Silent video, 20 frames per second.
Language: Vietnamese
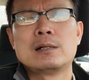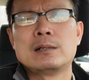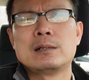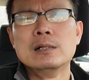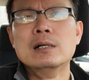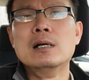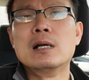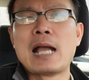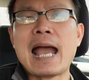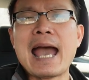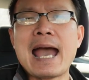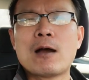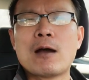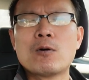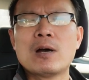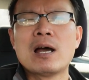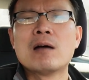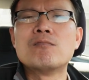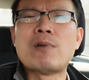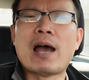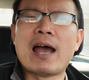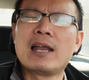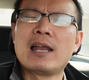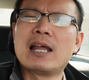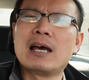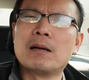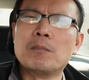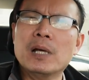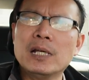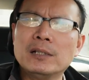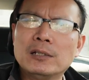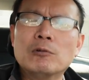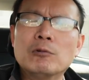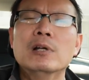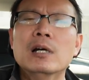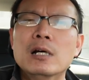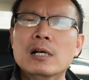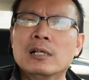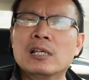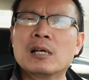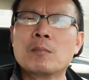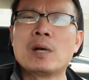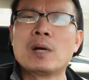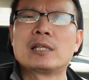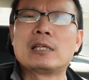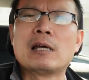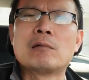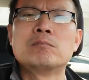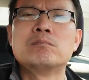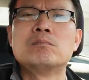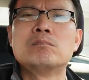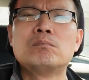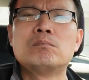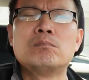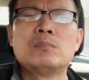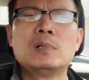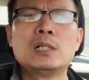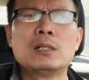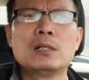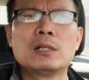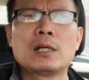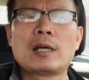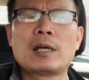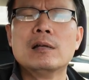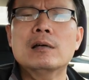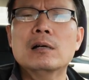đường cao á, không phải là bị tiểu đường nhưng mà trong cái